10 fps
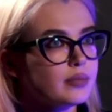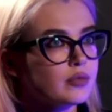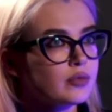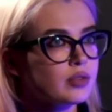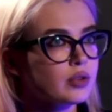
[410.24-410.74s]

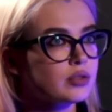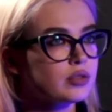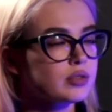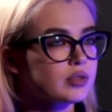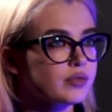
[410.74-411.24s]

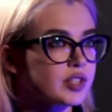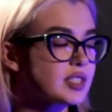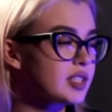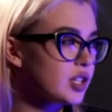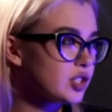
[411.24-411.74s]
Вот в
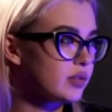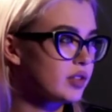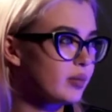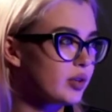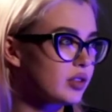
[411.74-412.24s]
настоящее
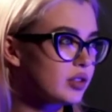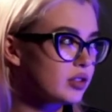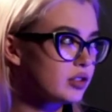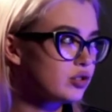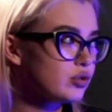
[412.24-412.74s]
время
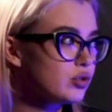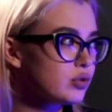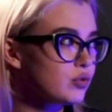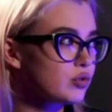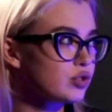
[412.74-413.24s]
ты
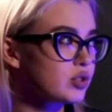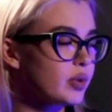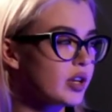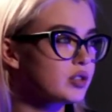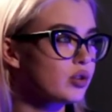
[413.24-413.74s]
чувствуешь
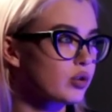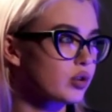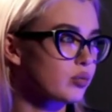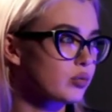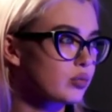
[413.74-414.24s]
себя одиноким?